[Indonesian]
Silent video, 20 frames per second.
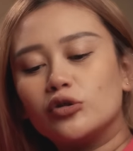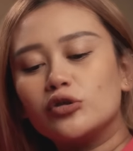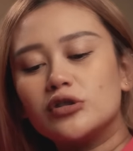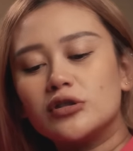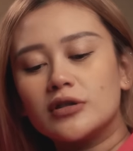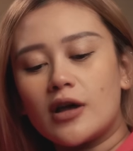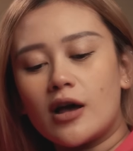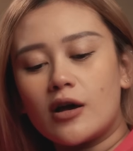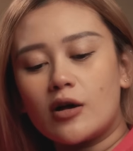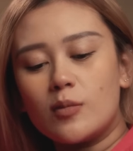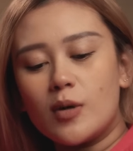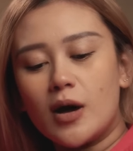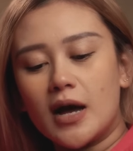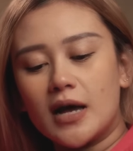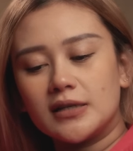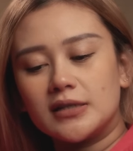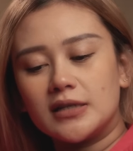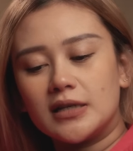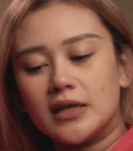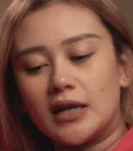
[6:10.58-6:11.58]
Terus aku mau
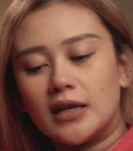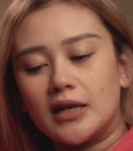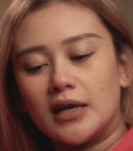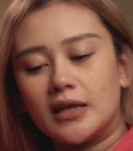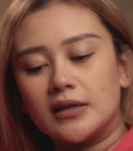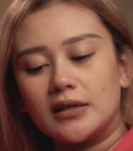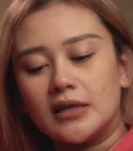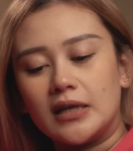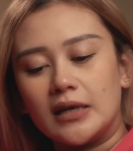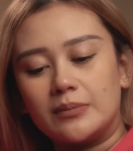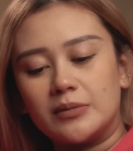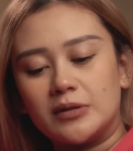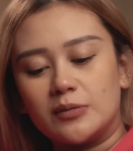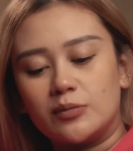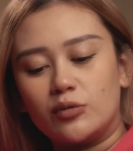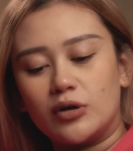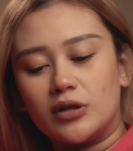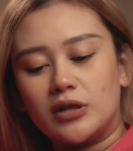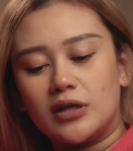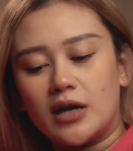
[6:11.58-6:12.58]
ngasih kalian
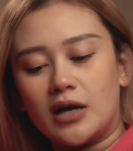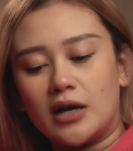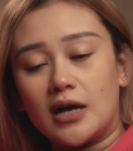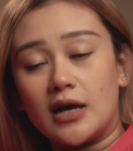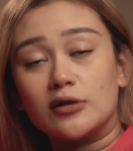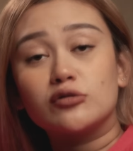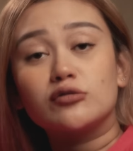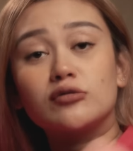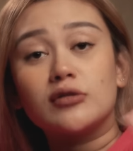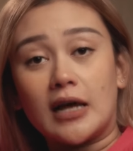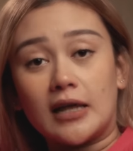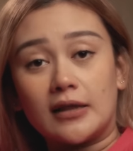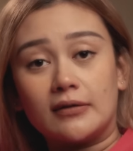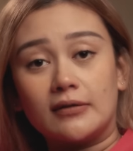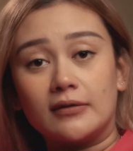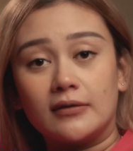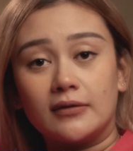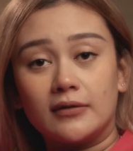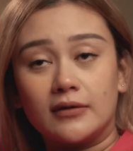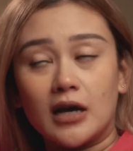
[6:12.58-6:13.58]
tips buat yang nggak sunat
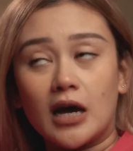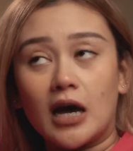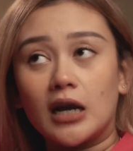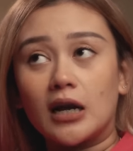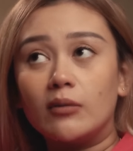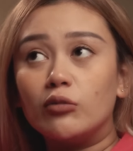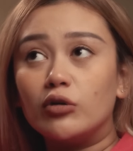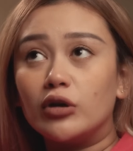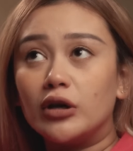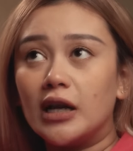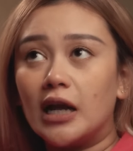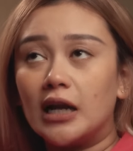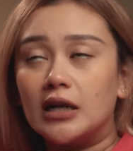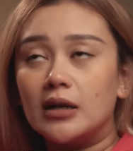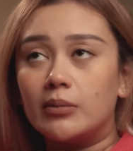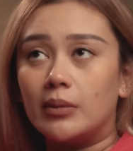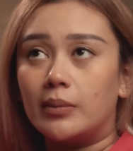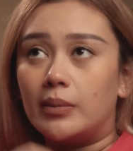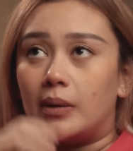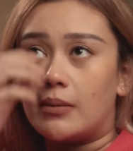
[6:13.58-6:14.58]
karena mungkin
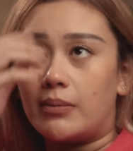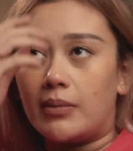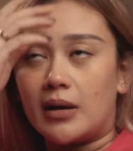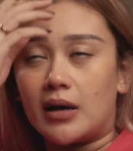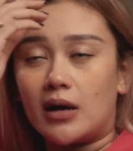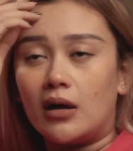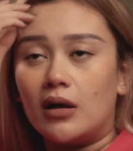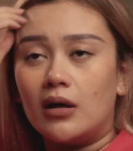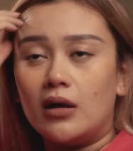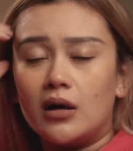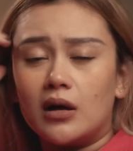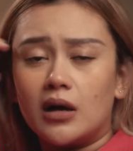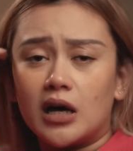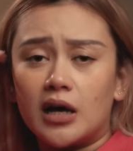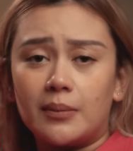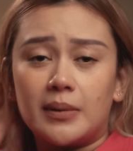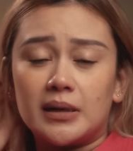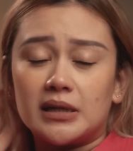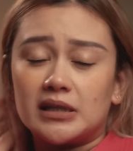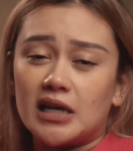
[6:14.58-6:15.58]
ada beberapa
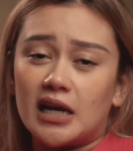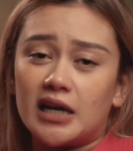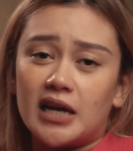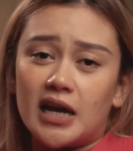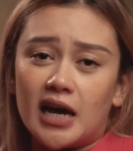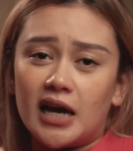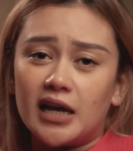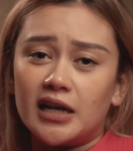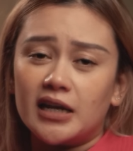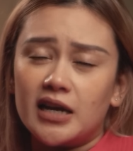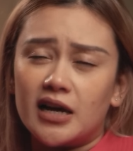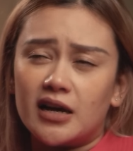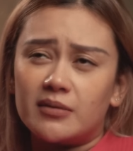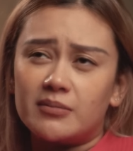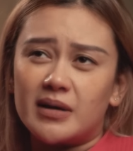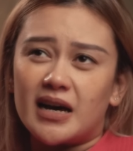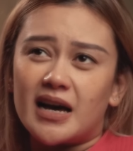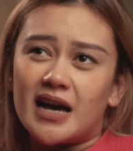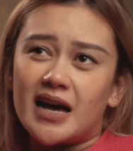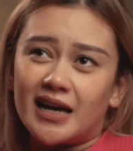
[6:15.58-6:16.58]
kepercayaan yang
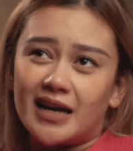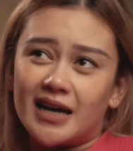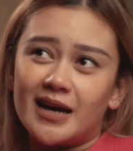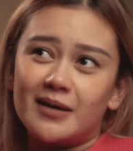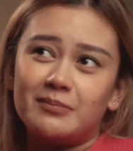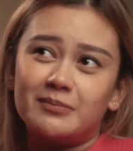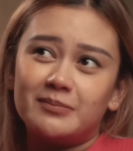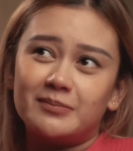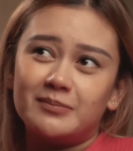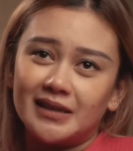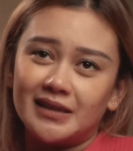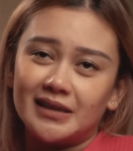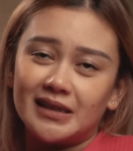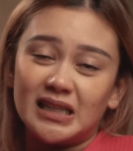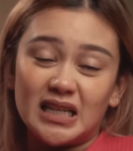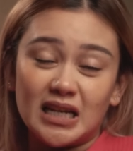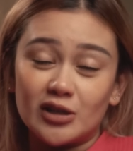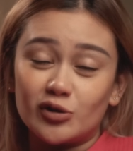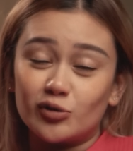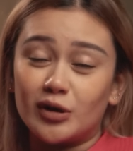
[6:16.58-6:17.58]
menganggap
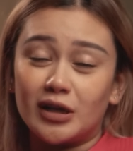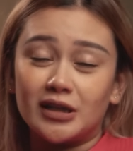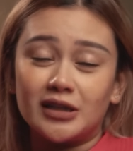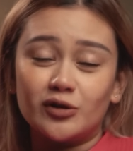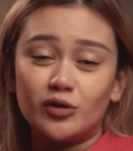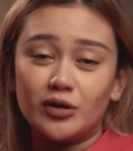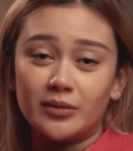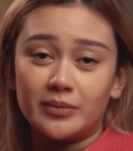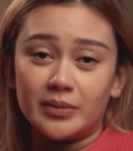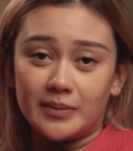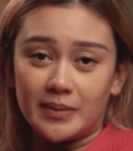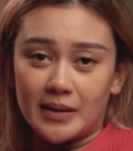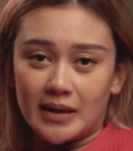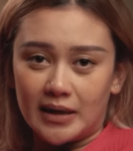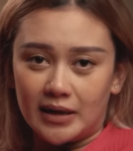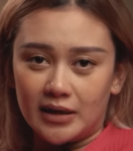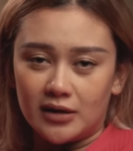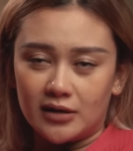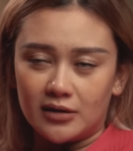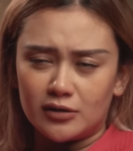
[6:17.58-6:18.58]
tidak sunat itu lebih
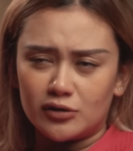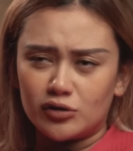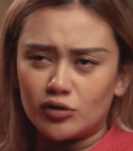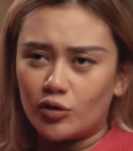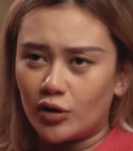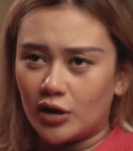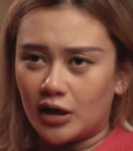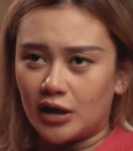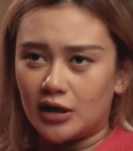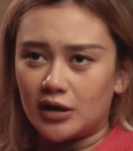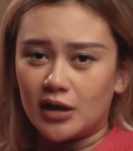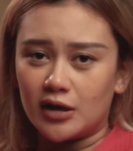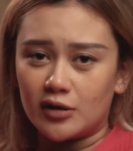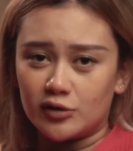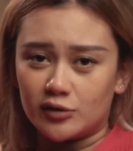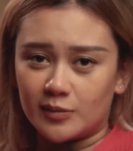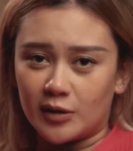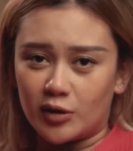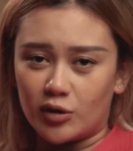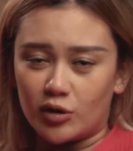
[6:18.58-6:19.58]
baik. It's okay kita
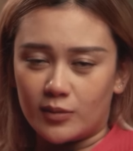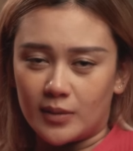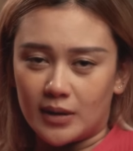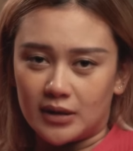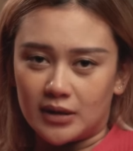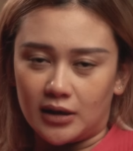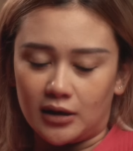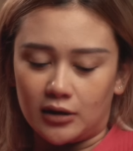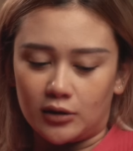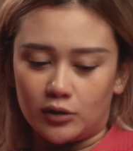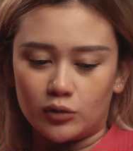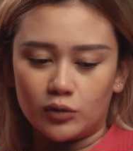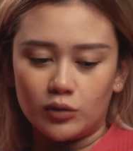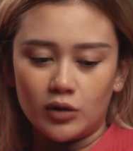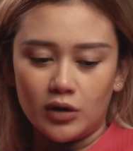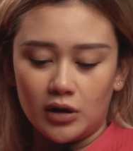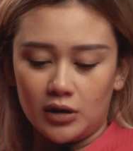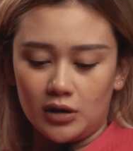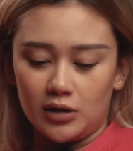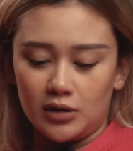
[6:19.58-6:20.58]
harus menghormati
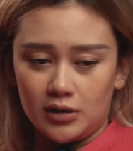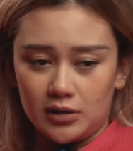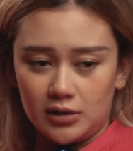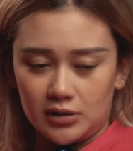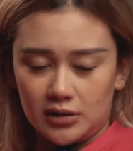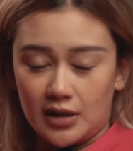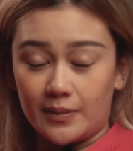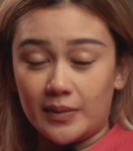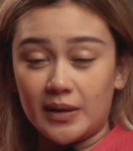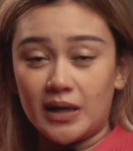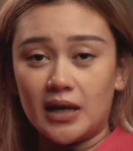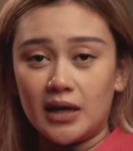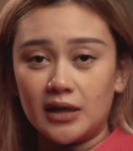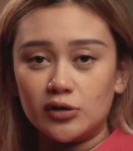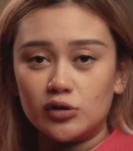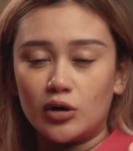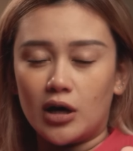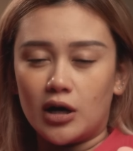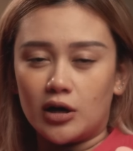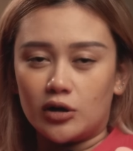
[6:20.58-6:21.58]
itu tapi
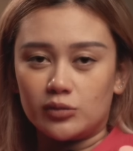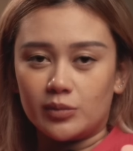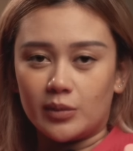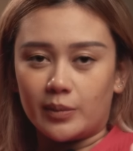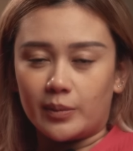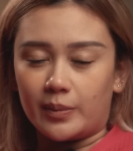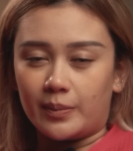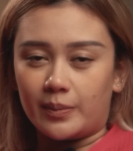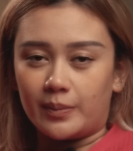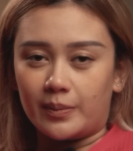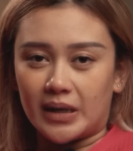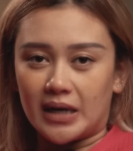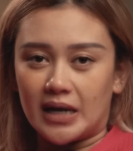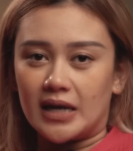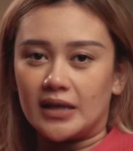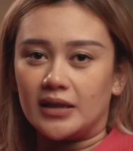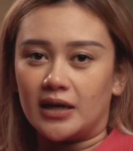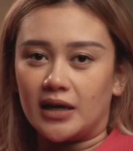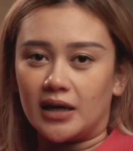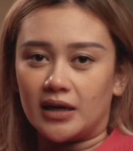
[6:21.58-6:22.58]
kalian juga harus
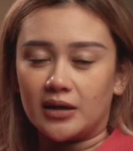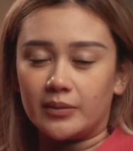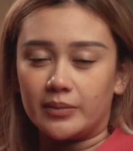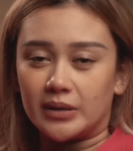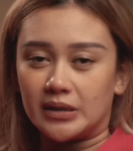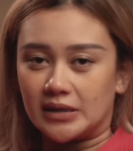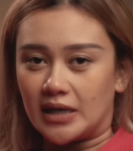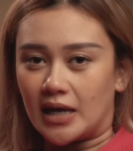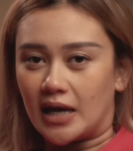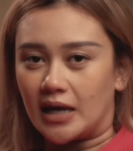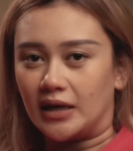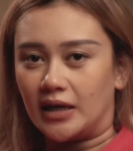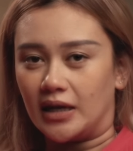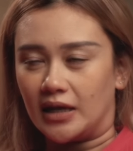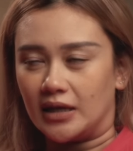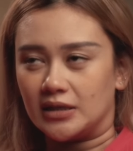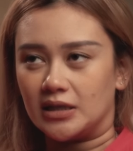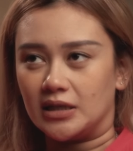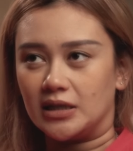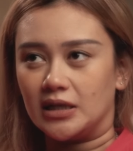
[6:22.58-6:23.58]
memperhatikan
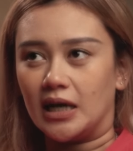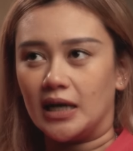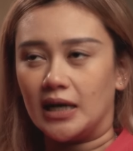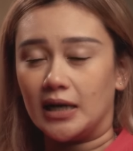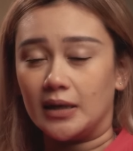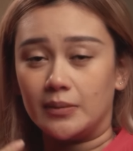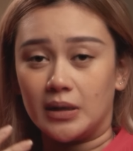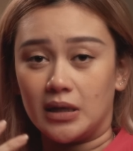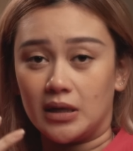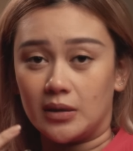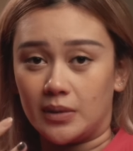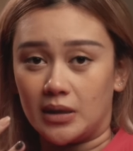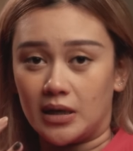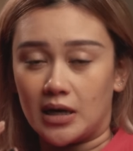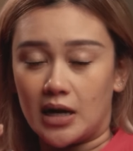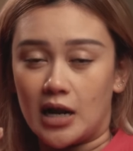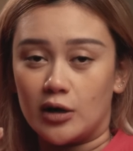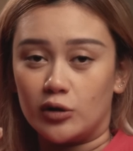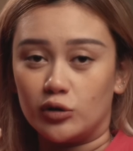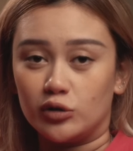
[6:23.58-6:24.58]
kebersihannya. Jadi kalian
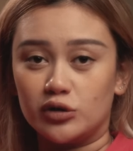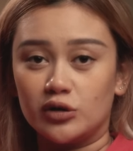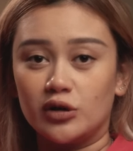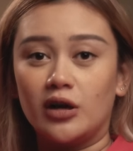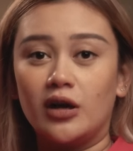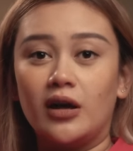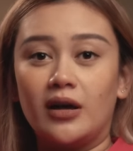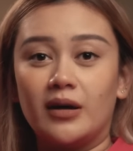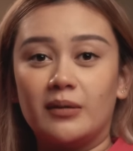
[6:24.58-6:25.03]
benar-benar harus